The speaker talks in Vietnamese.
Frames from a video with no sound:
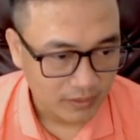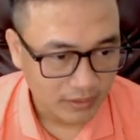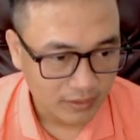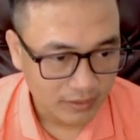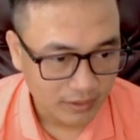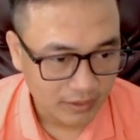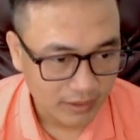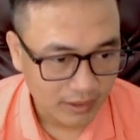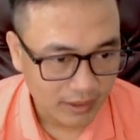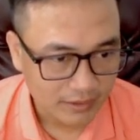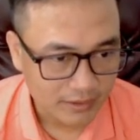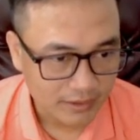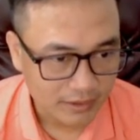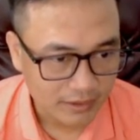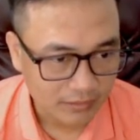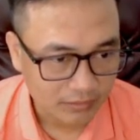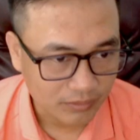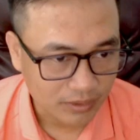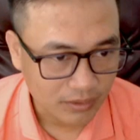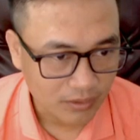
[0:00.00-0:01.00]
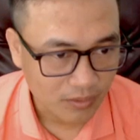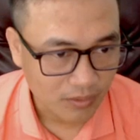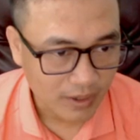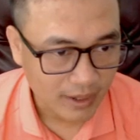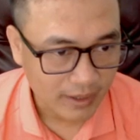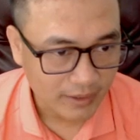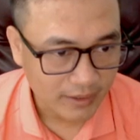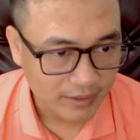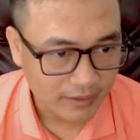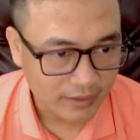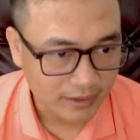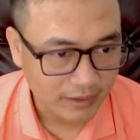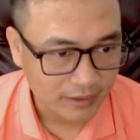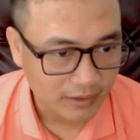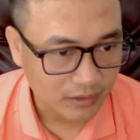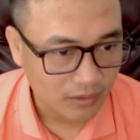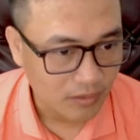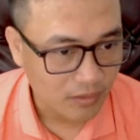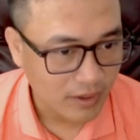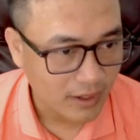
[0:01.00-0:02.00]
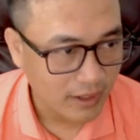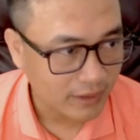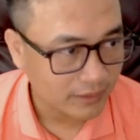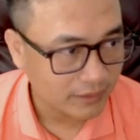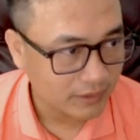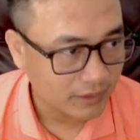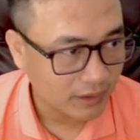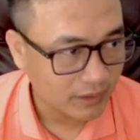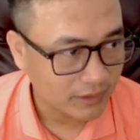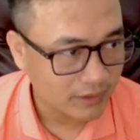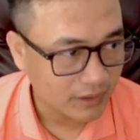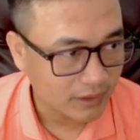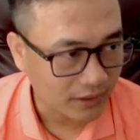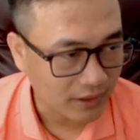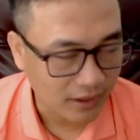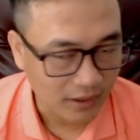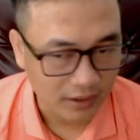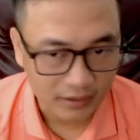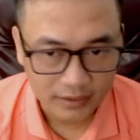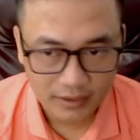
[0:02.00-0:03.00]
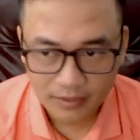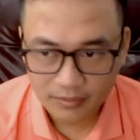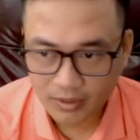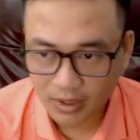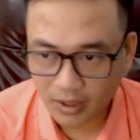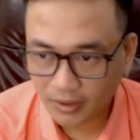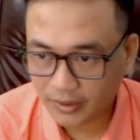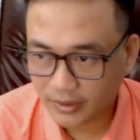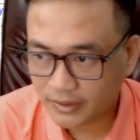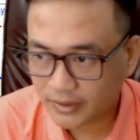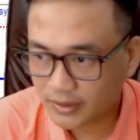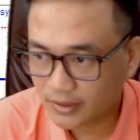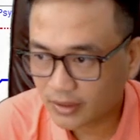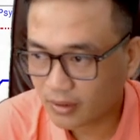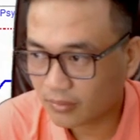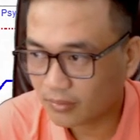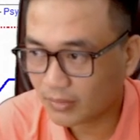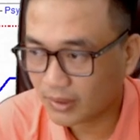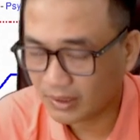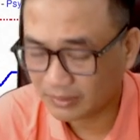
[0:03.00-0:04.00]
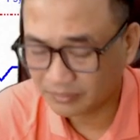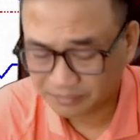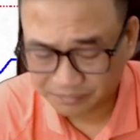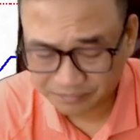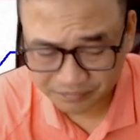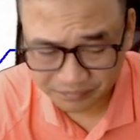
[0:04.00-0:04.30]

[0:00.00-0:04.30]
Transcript: nên thành ra anh chị nhà đầu tư cố gắng nha anh chị cố gắng à, chờ đợi theo dõi chứ không là